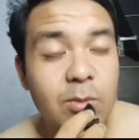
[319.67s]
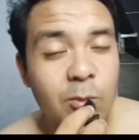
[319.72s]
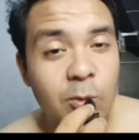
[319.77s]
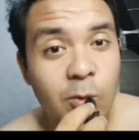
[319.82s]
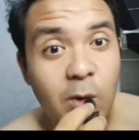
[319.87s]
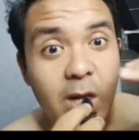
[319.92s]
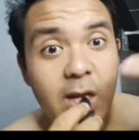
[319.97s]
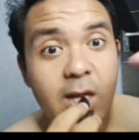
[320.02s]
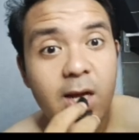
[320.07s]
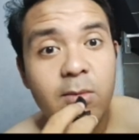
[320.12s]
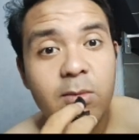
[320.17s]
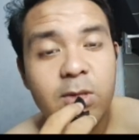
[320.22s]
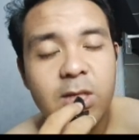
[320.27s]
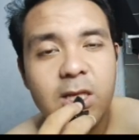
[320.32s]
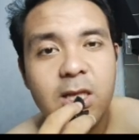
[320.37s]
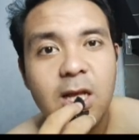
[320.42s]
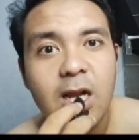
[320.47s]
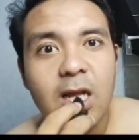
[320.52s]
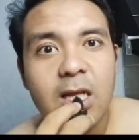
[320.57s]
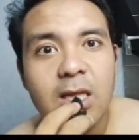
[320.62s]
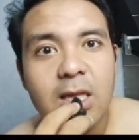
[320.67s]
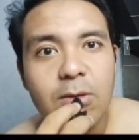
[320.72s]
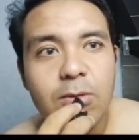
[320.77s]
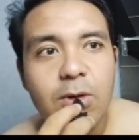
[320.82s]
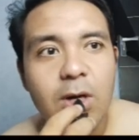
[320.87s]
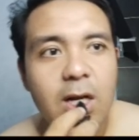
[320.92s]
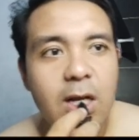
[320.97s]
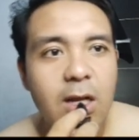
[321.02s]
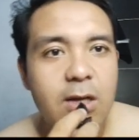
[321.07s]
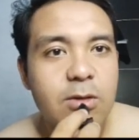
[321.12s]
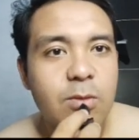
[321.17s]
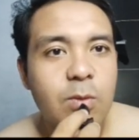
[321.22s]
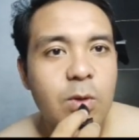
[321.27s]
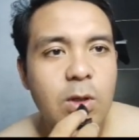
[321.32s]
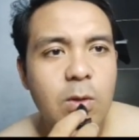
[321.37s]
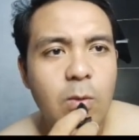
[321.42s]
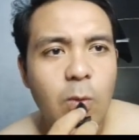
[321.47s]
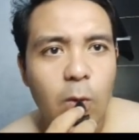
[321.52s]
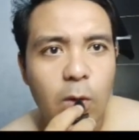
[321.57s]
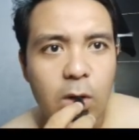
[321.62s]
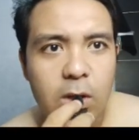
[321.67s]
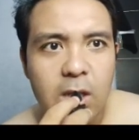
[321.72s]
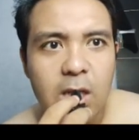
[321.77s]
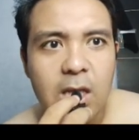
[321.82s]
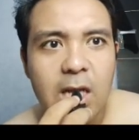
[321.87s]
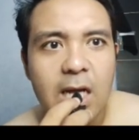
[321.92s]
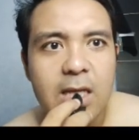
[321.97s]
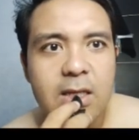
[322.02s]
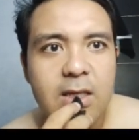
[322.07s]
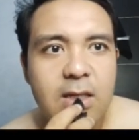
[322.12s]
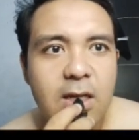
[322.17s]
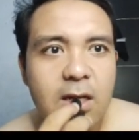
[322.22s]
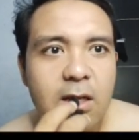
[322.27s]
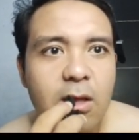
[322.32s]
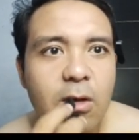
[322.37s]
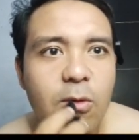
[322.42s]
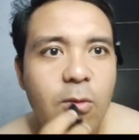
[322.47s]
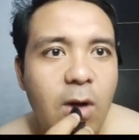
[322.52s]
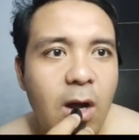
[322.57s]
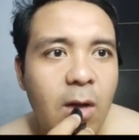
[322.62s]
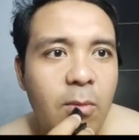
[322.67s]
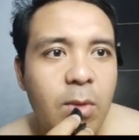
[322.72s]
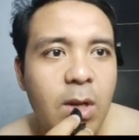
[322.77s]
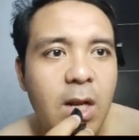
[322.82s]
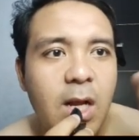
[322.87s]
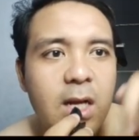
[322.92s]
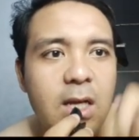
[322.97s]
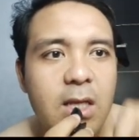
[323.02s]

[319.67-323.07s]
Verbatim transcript: semua ya misal talenta udah kelar semua sih worth it aja sih kata gue ngambil